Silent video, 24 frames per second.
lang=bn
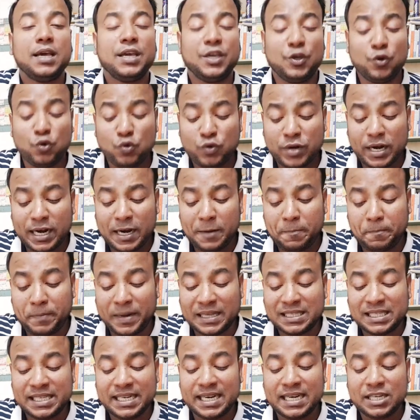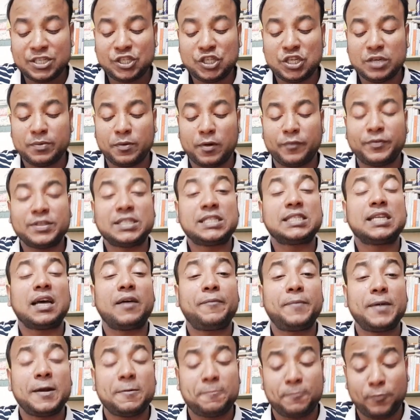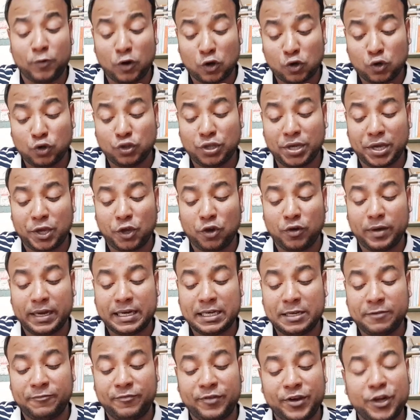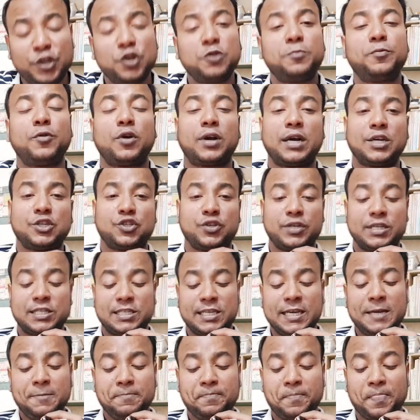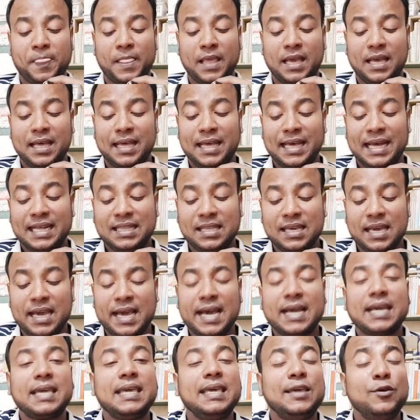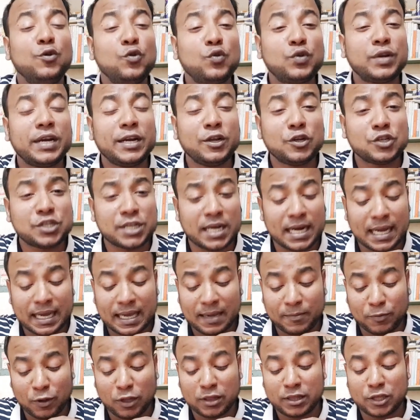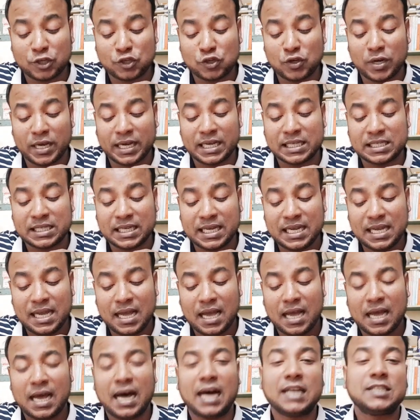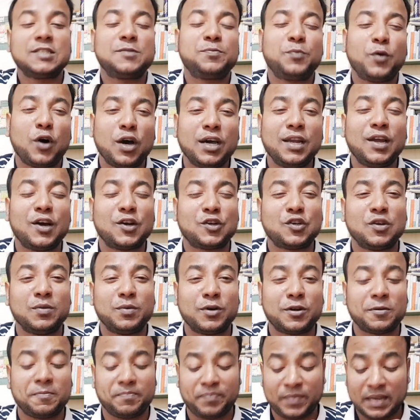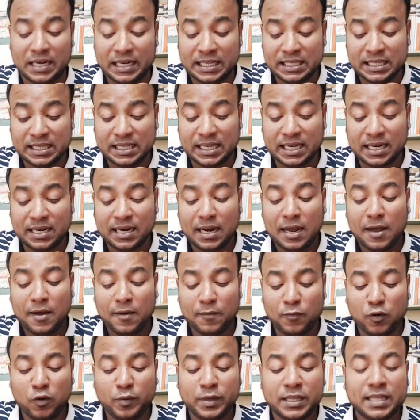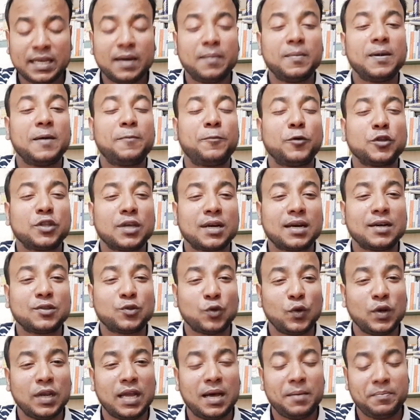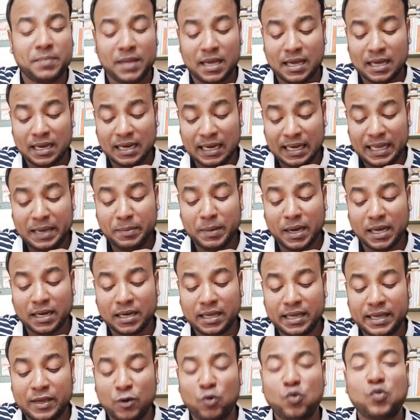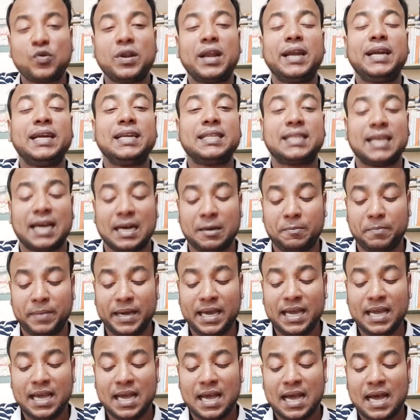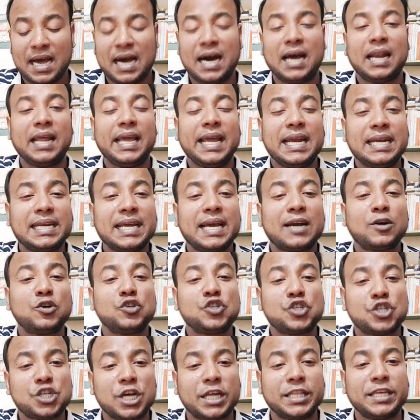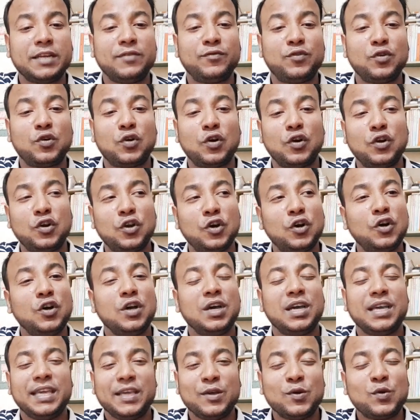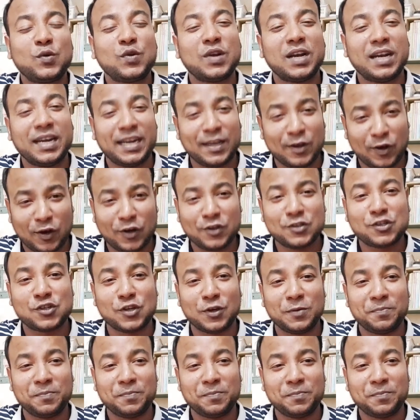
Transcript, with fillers: ইউক্রেনের প্রেসিডেন্ট চিফ অফ স্টাফের পক্ষ থেকেও একটি ভিডিও প্রকাশ হয়েছে এতে এক ইউক্রেনীয় সেনাকে বলতে শোনা গেছে আজ পহেলা অক্টোবর নিজেদের ভূমিতে আমরা পতাকা তুললাম লিমান ইউক্রেনেরই থাকবে আর এটা এখন স্বাধীন ভূখণ্ড ইউক্রেনেরই অংশ